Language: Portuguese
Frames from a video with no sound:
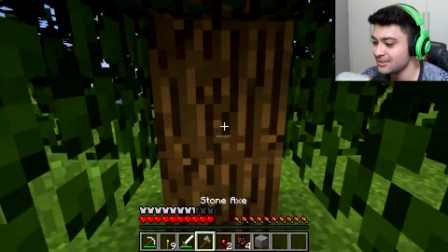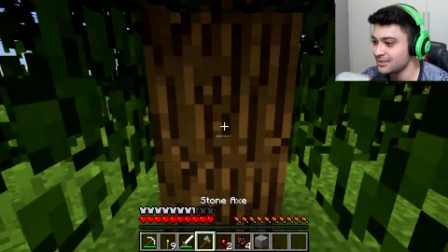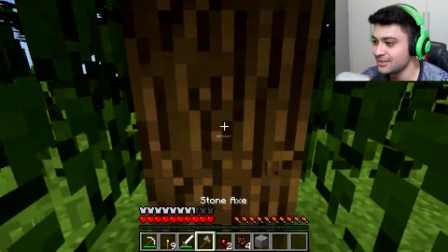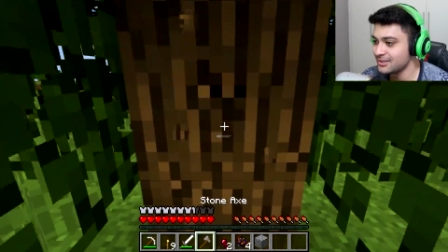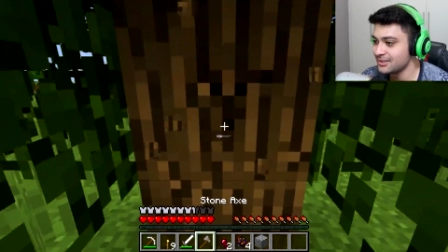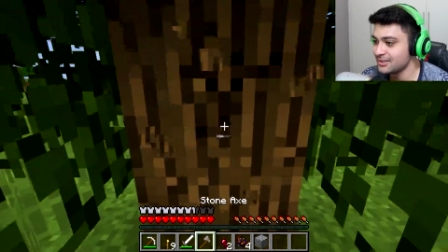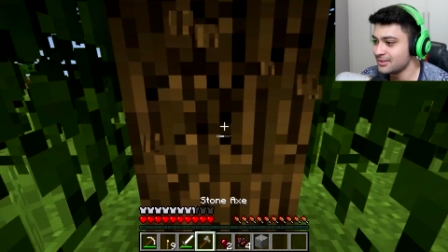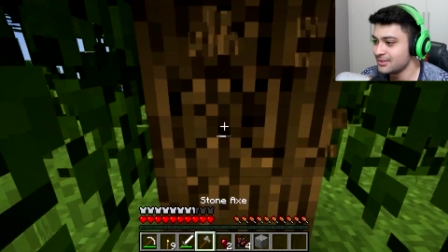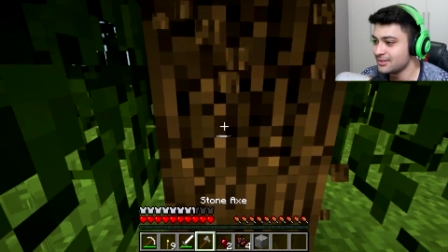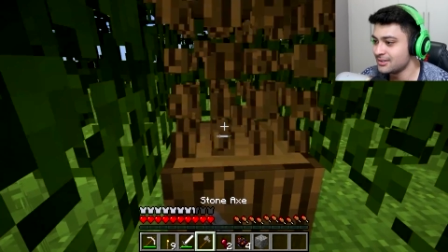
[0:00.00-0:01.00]
É verdade.
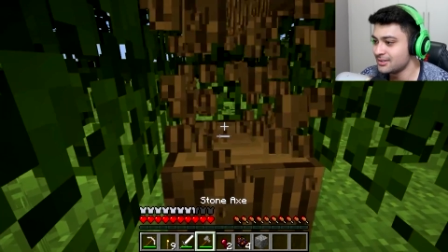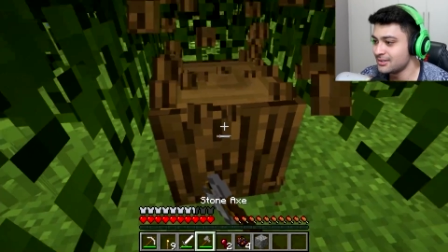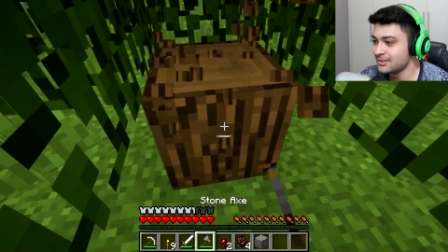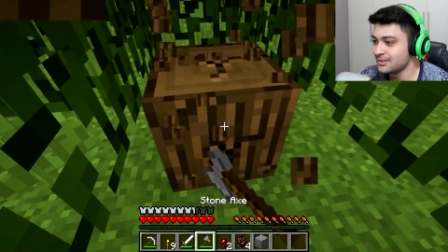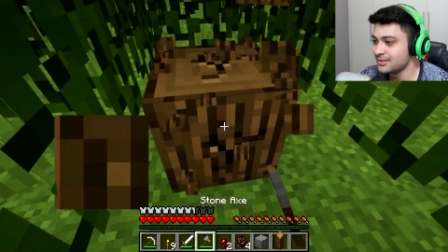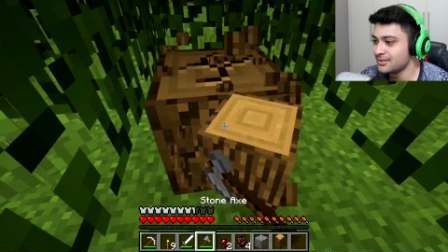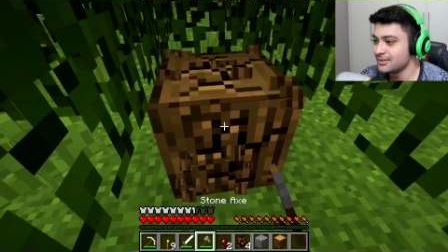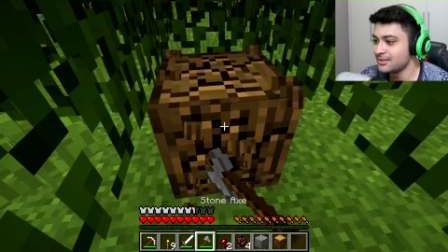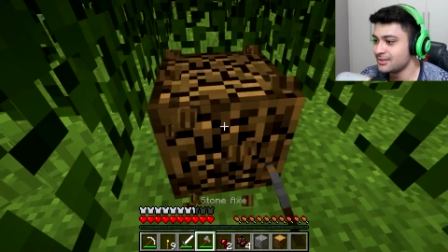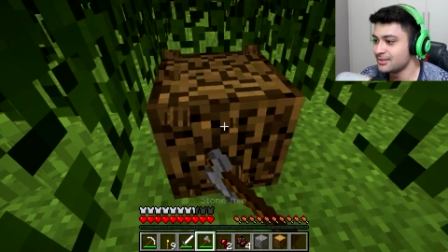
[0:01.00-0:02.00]
Tira a cabeça daí.